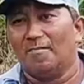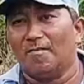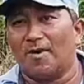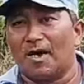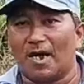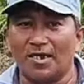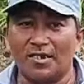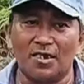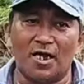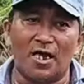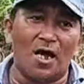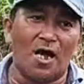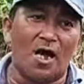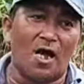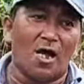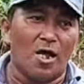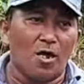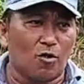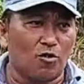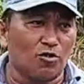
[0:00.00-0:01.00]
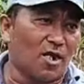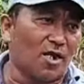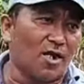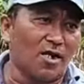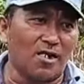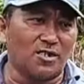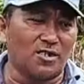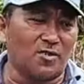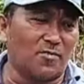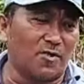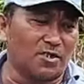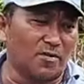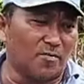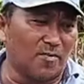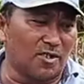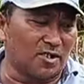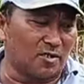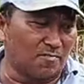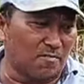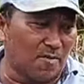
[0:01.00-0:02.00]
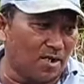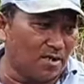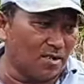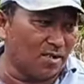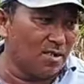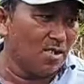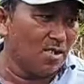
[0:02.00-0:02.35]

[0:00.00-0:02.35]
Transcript: Makanya, kusarankan sama teman-teman